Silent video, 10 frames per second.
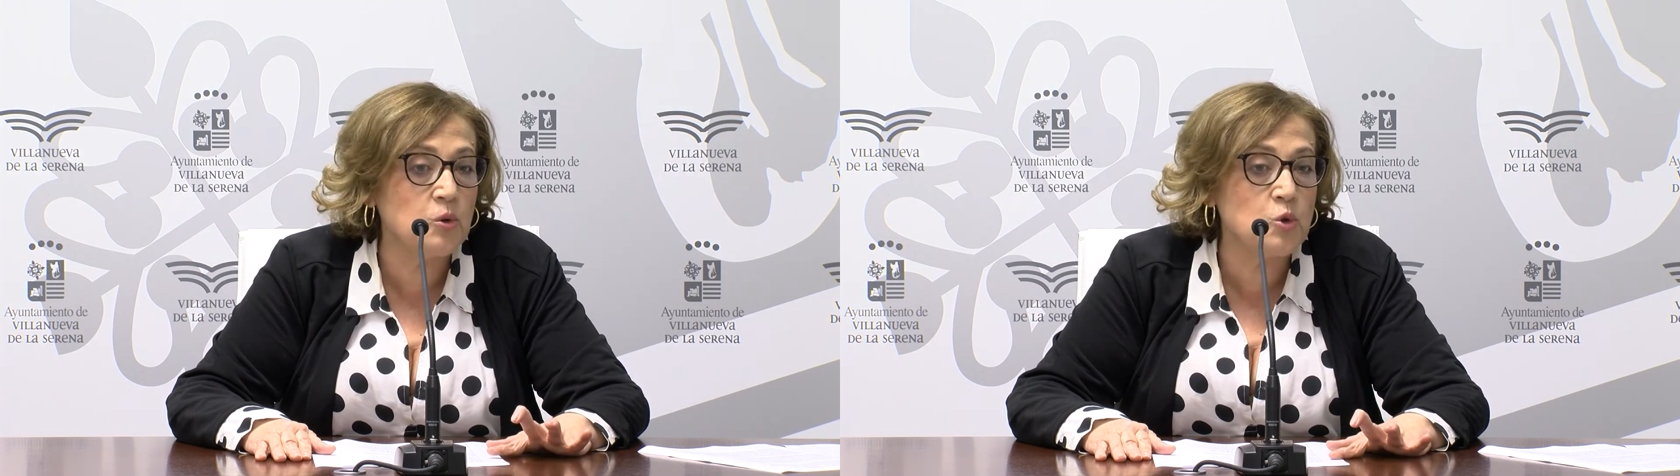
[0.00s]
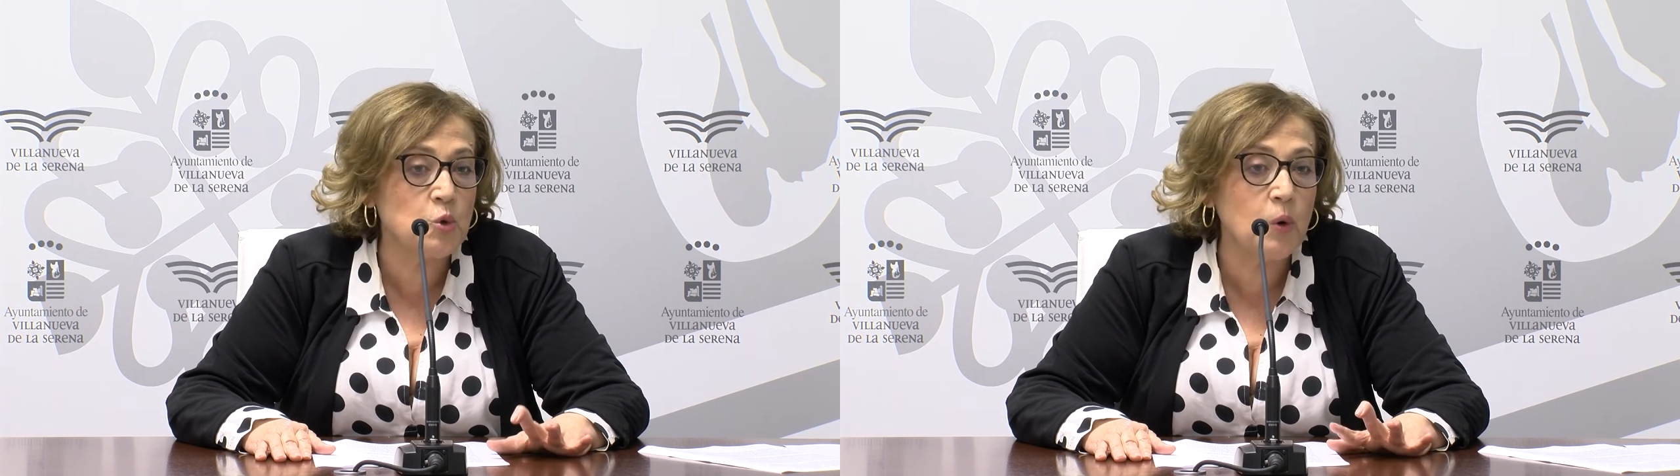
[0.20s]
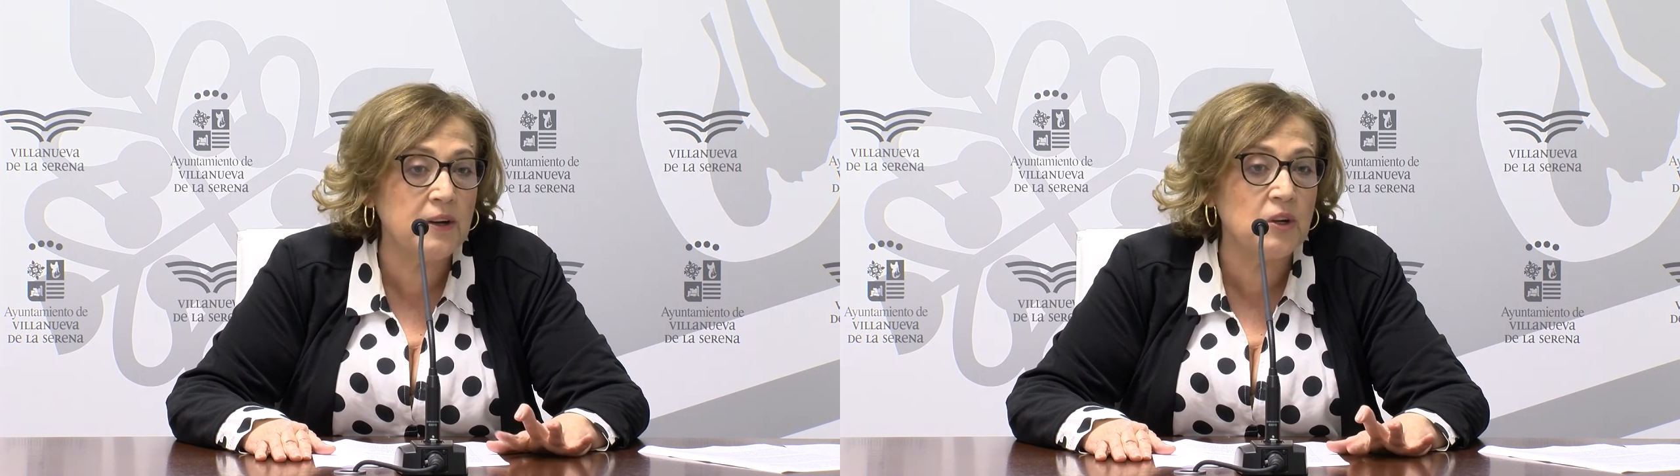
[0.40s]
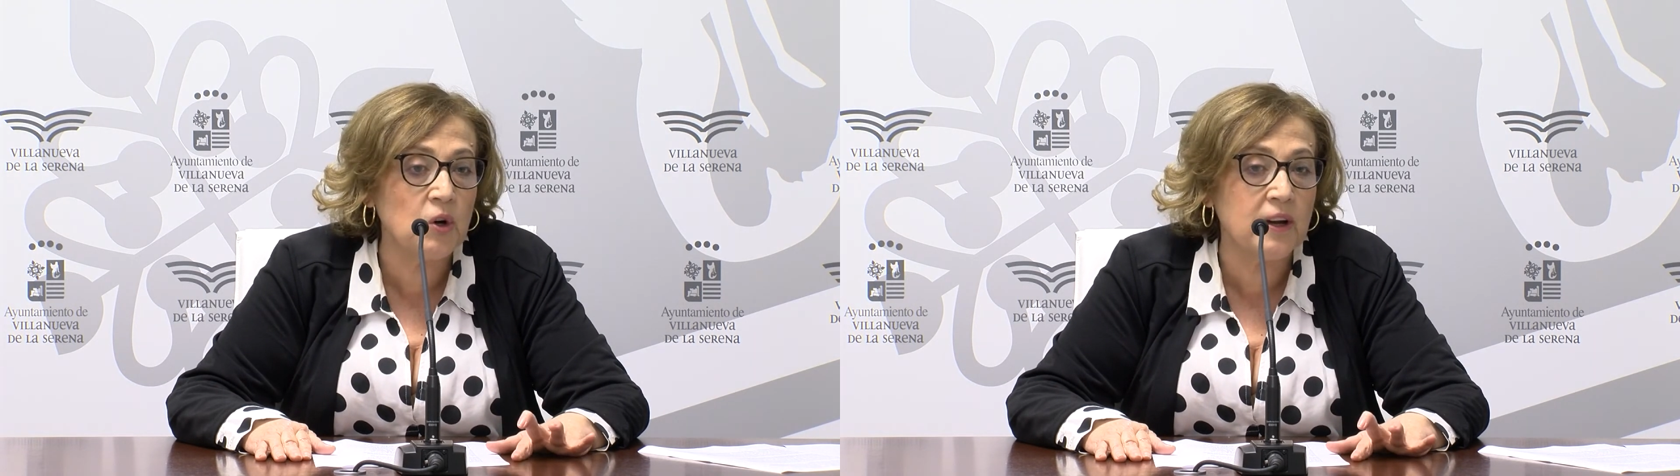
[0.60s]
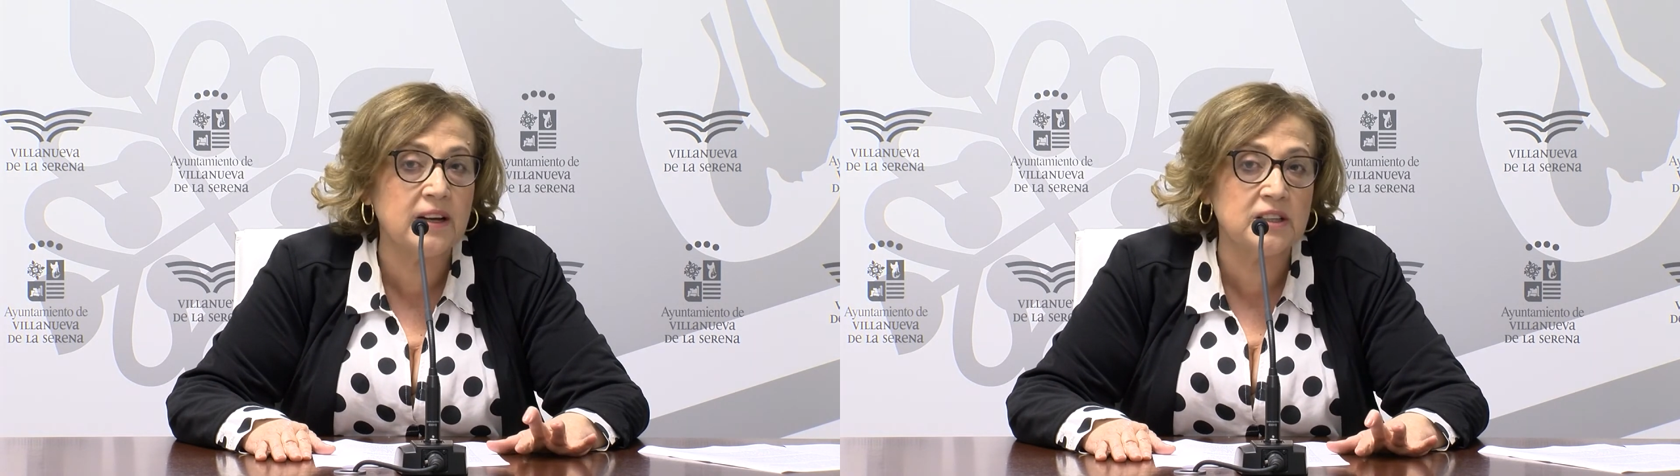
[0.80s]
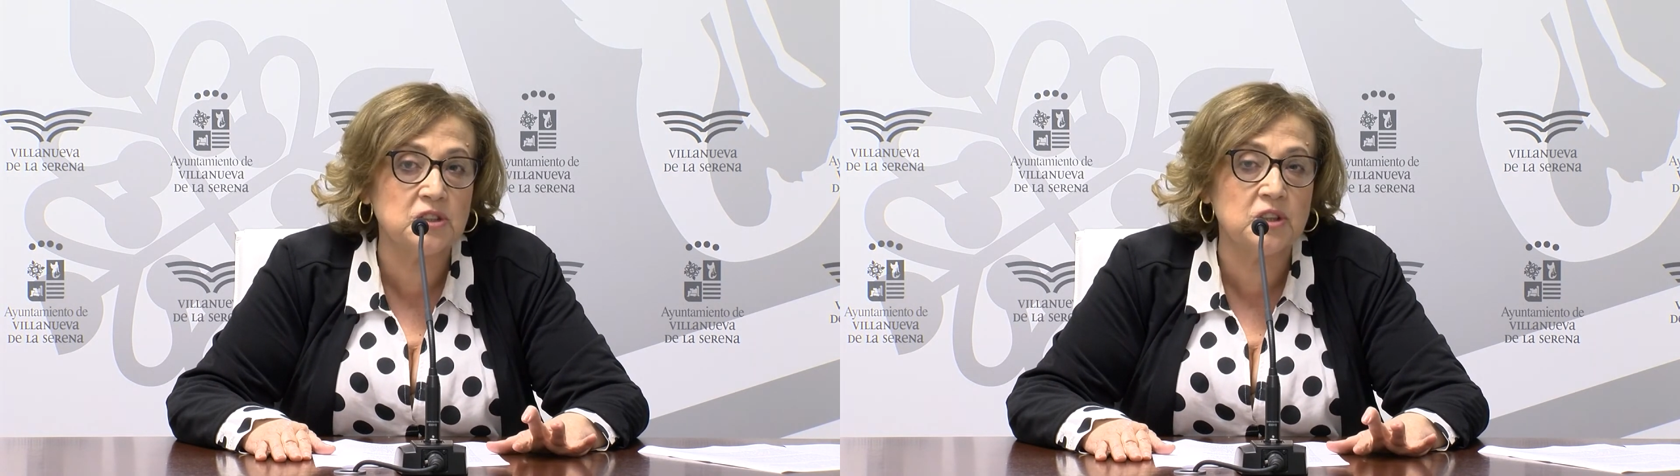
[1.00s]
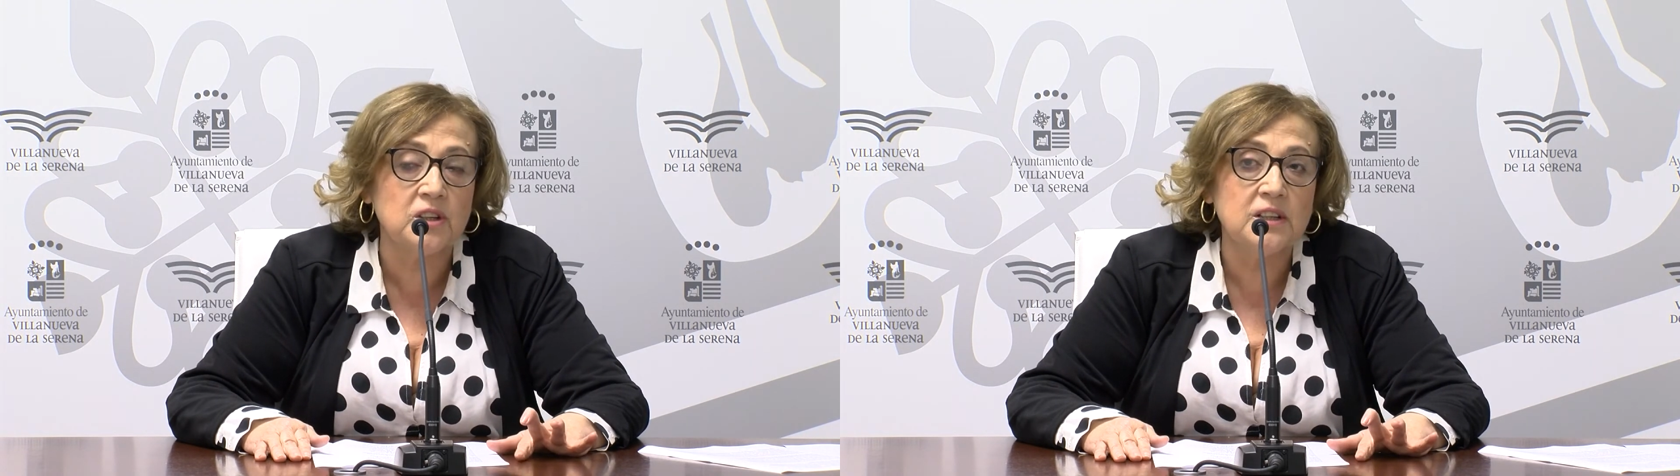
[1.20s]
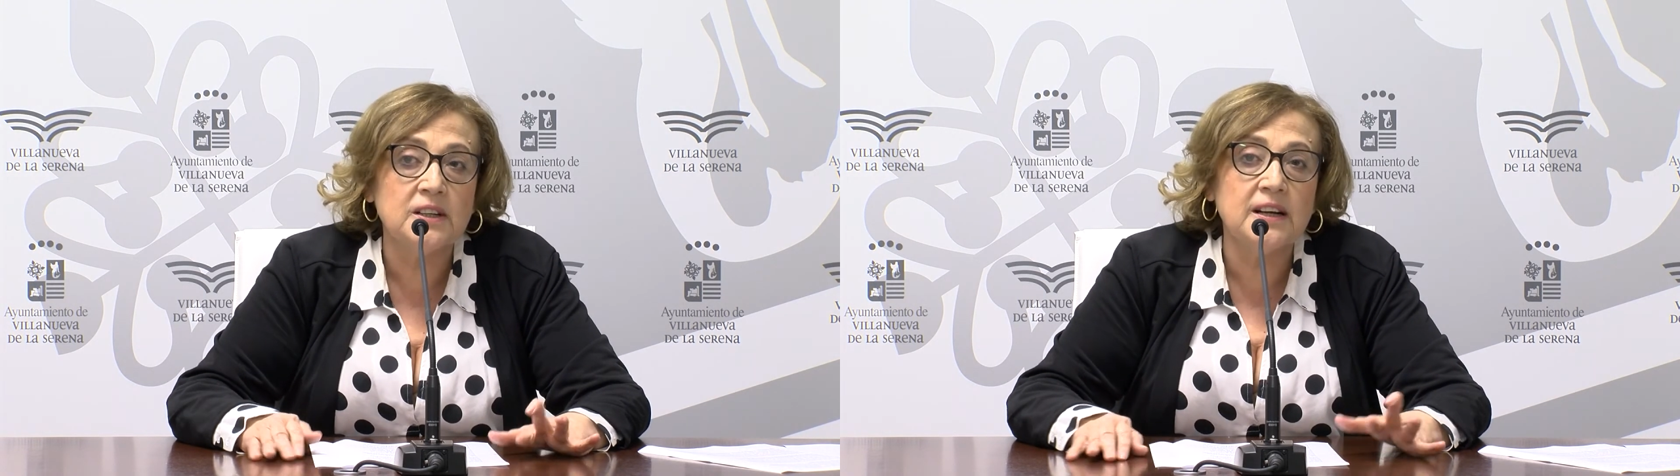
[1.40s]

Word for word: usuarios los que han hecho